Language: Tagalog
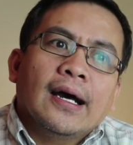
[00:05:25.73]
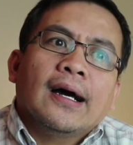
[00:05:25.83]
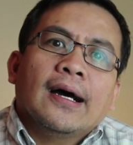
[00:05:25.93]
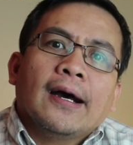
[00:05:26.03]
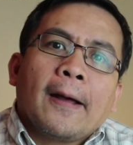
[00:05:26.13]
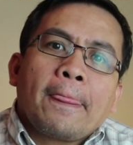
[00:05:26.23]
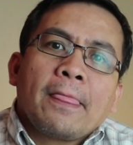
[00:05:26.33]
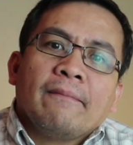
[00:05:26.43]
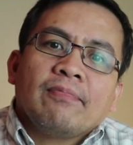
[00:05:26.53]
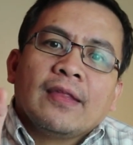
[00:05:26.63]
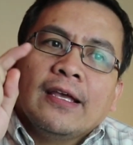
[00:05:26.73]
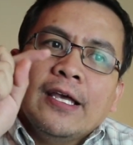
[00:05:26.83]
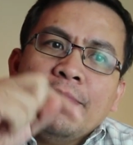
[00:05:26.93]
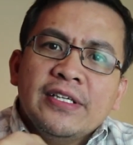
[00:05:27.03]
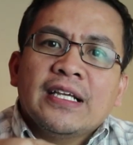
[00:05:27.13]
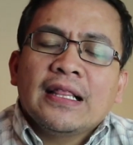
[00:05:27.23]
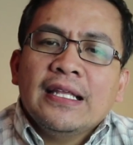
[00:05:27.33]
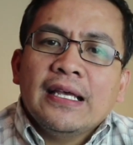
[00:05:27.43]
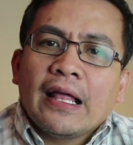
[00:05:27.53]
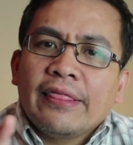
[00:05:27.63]
Uh,
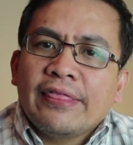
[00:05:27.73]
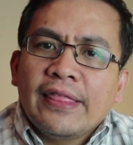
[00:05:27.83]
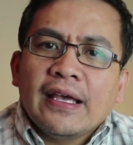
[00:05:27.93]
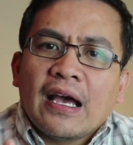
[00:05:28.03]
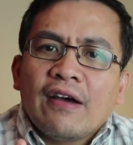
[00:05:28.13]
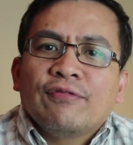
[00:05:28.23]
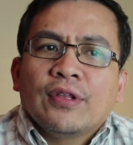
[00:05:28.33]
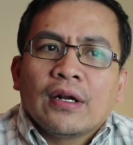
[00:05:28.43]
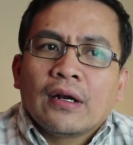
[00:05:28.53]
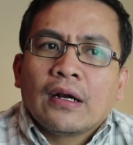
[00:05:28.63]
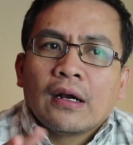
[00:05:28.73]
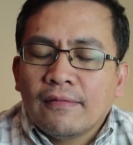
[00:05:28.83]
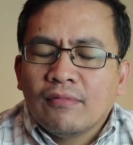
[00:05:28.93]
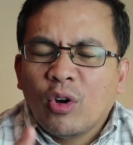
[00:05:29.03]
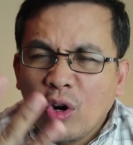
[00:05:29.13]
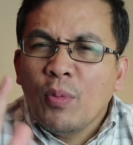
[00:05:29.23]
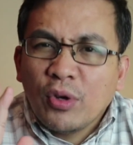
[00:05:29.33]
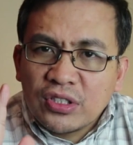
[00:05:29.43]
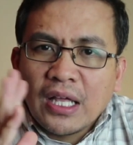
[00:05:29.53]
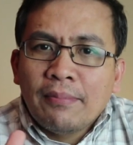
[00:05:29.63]
immediately, I think after
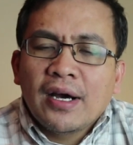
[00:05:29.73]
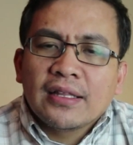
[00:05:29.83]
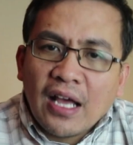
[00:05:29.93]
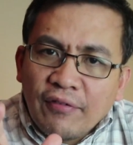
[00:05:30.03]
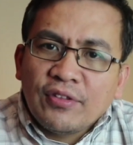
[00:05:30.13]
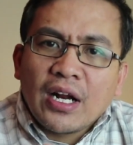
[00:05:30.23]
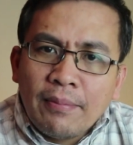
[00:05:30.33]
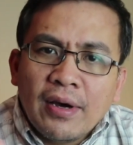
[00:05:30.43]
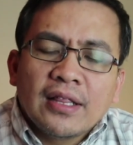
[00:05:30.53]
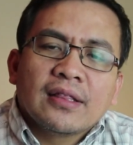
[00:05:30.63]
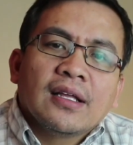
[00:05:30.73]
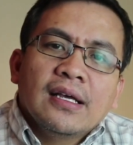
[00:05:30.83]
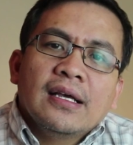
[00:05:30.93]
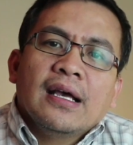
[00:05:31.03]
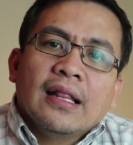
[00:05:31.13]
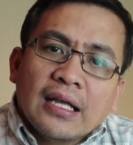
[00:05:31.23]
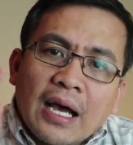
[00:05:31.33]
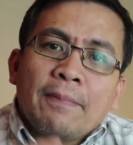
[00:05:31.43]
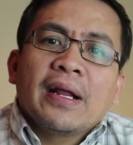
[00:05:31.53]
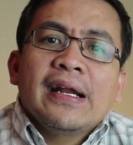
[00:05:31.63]
almost a month, after a month,
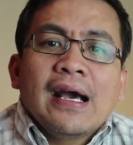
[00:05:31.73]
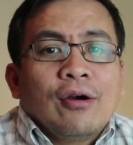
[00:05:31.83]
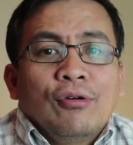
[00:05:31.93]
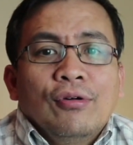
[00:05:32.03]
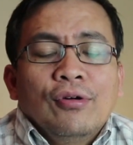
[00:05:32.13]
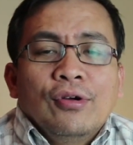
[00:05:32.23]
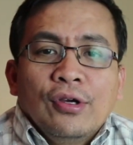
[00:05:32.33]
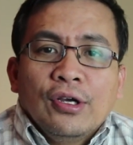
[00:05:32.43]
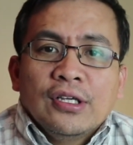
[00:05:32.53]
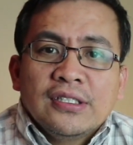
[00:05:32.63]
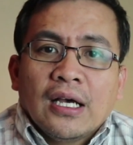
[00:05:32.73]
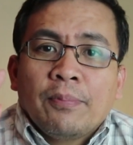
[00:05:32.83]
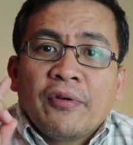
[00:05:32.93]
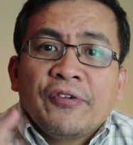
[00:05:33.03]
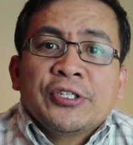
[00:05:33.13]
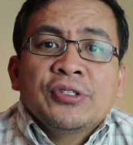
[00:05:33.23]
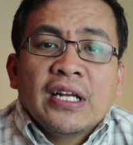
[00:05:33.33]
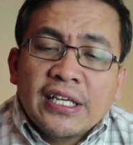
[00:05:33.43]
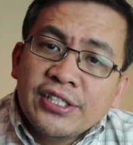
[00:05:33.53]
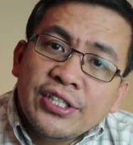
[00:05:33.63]
nag-apply na ako sa
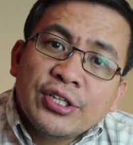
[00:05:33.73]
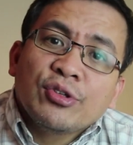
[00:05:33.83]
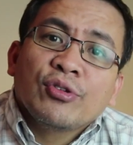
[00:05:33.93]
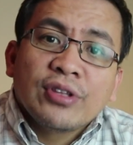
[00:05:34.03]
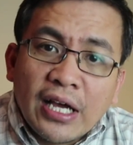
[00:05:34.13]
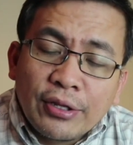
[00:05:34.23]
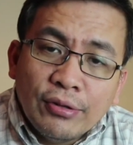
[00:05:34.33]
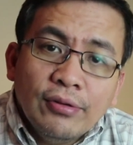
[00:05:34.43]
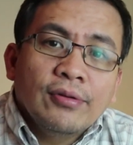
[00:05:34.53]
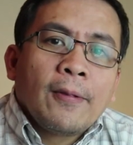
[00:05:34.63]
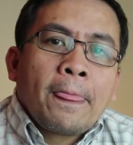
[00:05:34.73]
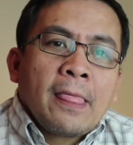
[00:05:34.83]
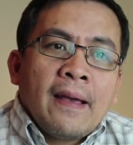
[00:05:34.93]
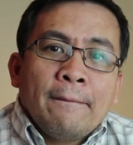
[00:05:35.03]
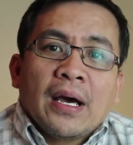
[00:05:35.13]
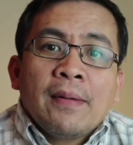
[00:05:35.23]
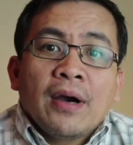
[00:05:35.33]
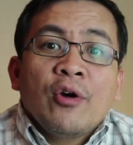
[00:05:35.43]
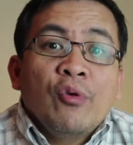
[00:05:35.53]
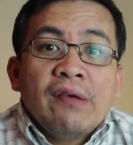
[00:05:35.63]
Professional Engineers Ontario para
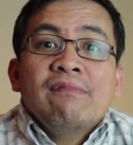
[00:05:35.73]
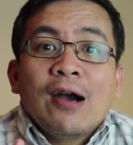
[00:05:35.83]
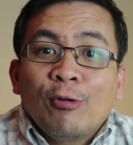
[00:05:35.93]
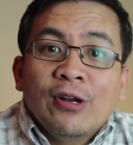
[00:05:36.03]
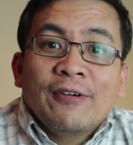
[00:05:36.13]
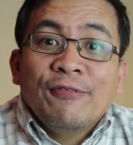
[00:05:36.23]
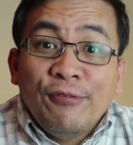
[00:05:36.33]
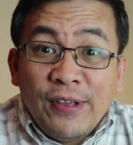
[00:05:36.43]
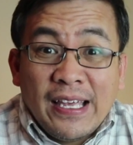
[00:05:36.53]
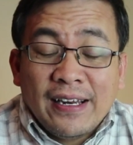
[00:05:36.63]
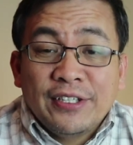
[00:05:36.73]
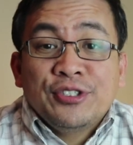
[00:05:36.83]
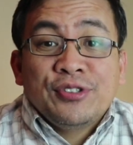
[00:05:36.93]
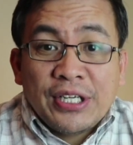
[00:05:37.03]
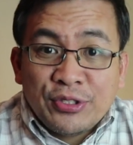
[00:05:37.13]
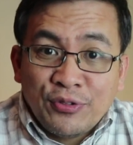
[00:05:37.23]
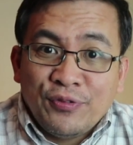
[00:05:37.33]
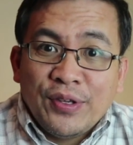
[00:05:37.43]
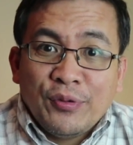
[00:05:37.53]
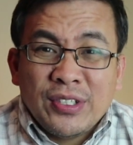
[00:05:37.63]
maka-waive ako ng fee, registration
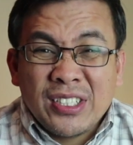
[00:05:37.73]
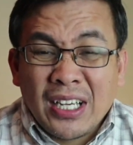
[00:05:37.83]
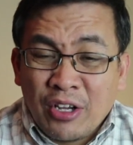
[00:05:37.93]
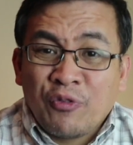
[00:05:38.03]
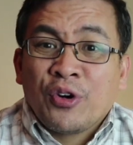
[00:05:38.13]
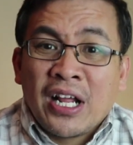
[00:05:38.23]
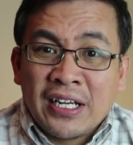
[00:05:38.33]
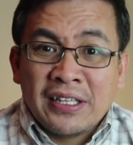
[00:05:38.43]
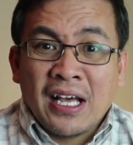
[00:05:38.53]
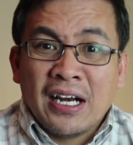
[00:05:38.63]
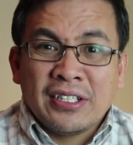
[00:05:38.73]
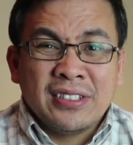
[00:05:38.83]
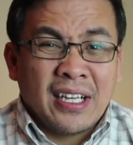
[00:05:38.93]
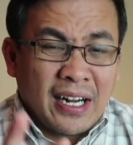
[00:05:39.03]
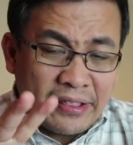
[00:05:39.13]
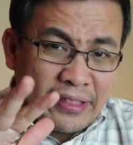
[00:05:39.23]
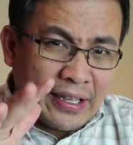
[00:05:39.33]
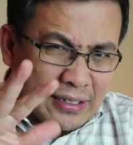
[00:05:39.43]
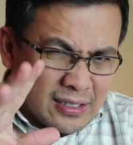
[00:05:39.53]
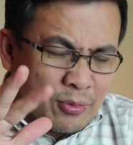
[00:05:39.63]
fee, which is around $400 then I
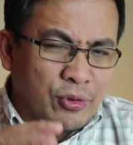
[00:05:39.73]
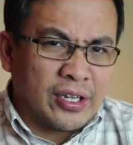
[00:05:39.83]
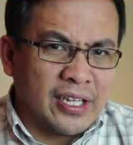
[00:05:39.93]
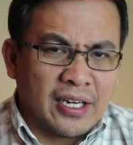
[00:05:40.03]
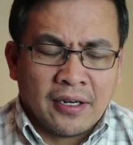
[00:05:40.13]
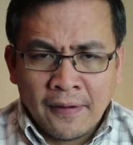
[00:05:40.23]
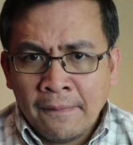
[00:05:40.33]
think, somewhere there.